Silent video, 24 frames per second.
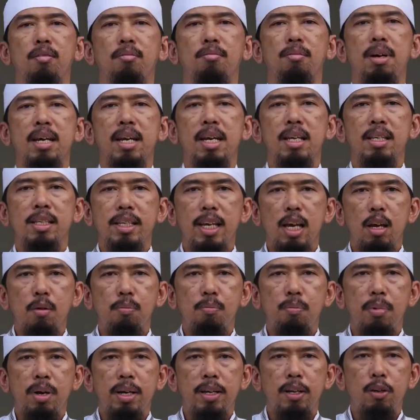Barang
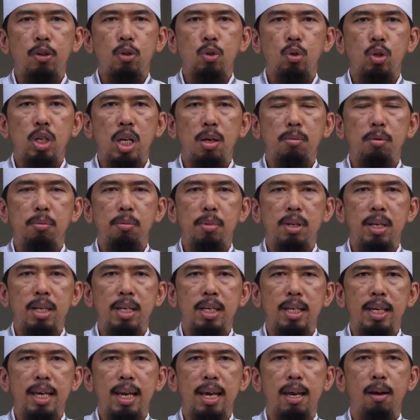siapa yang sudah
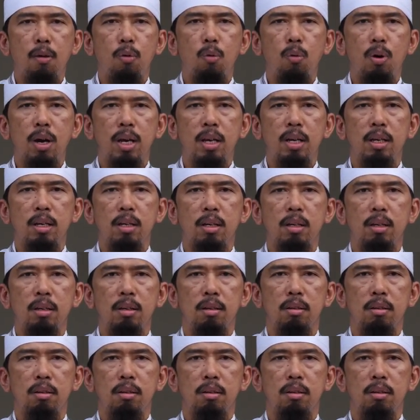memiliki hewan